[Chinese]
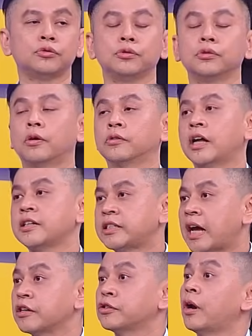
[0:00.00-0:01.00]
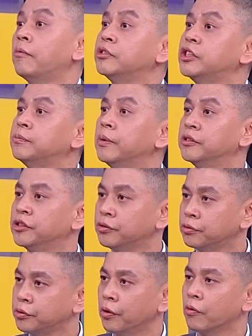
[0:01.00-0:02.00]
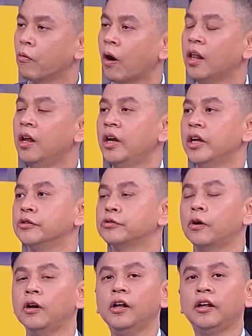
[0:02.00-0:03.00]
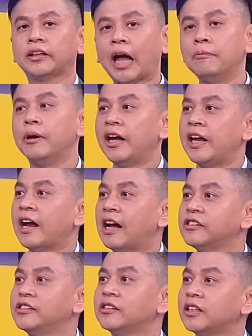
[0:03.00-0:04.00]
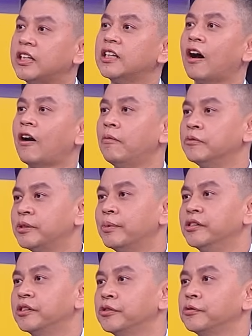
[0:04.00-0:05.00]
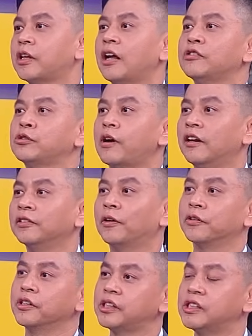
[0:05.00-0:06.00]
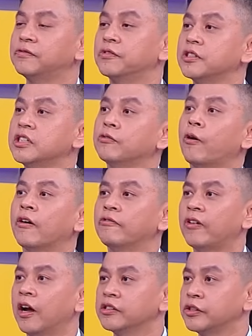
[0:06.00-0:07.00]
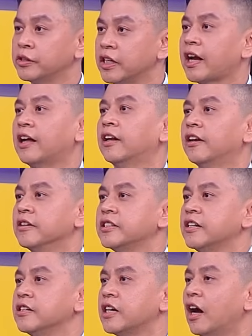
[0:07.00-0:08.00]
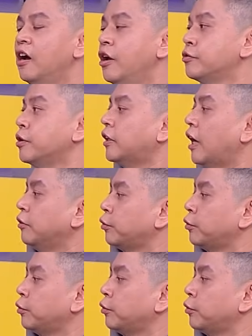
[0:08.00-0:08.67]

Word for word: 巨头在下修他们资本支出有关。对，也就是说，他们 AI 是提高他们资本支出，但传统的伺服器玩反而是有些砍单的现象。所以，但